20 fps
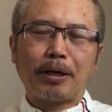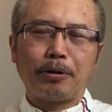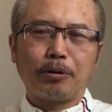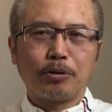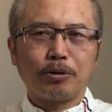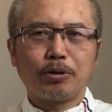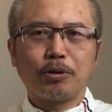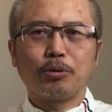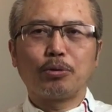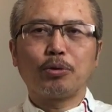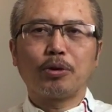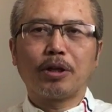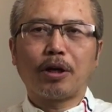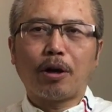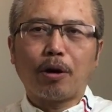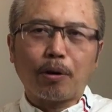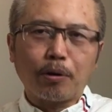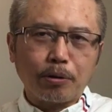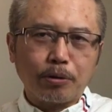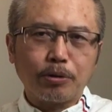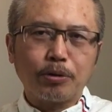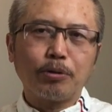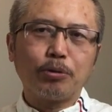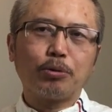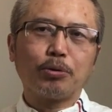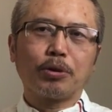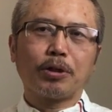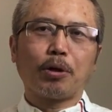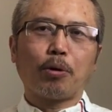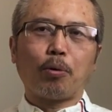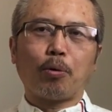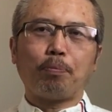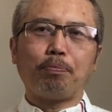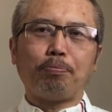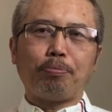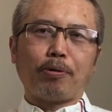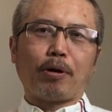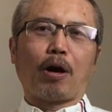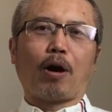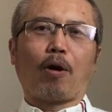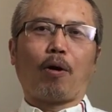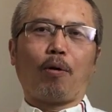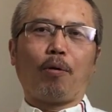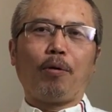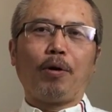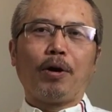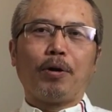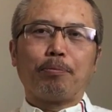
有时候做得好，有时候做得不好。